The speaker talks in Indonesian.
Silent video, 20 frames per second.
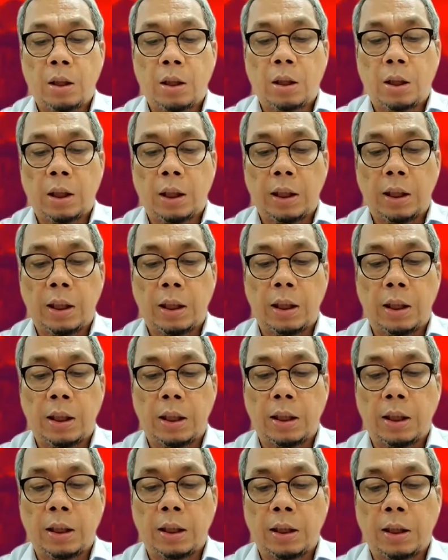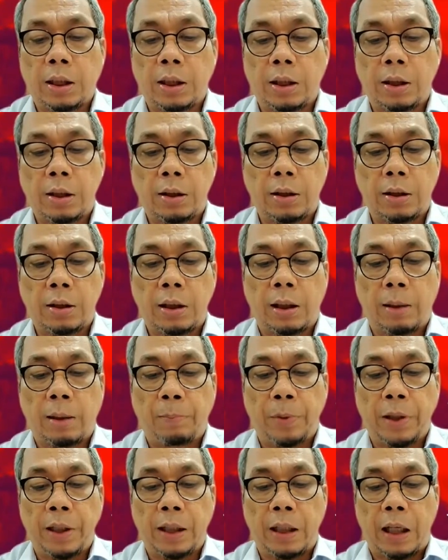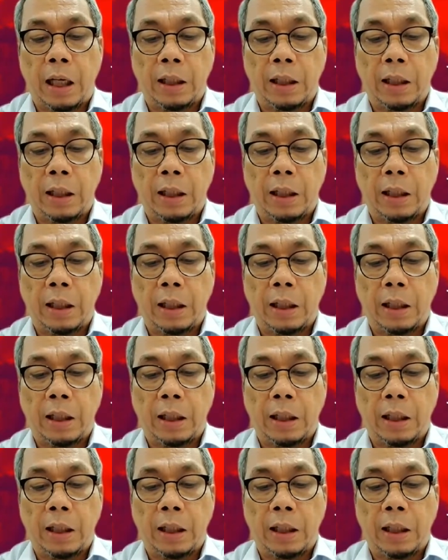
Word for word: uh, apa